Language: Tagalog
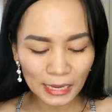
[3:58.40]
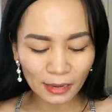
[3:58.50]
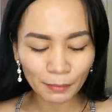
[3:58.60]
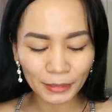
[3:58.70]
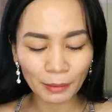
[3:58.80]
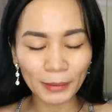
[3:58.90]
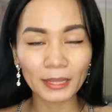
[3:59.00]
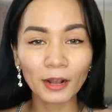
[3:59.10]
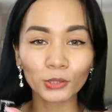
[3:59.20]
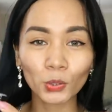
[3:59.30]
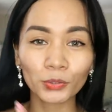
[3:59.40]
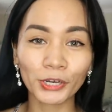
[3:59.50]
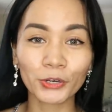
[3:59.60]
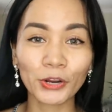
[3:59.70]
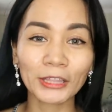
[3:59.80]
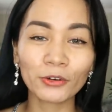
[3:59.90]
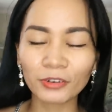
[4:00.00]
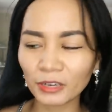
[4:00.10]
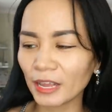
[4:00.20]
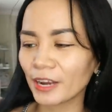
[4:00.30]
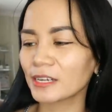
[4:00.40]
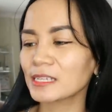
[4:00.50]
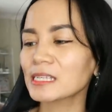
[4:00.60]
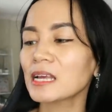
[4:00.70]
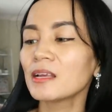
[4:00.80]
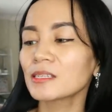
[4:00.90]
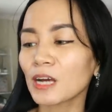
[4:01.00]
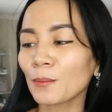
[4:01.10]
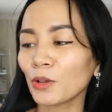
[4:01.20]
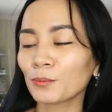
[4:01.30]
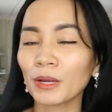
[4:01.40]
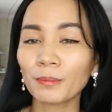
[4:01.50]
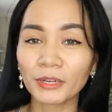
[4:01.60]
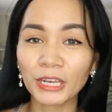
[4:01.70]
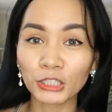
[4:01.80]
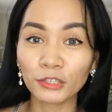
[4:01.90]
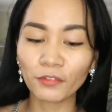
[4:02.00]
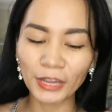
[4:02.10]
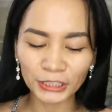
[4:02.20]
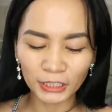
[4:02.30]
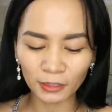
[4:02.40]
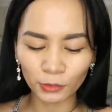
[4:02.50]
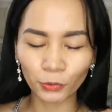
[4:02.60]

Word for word: Sa gabi naman, ang toner ko, itong Claire's Supple Preparation Facial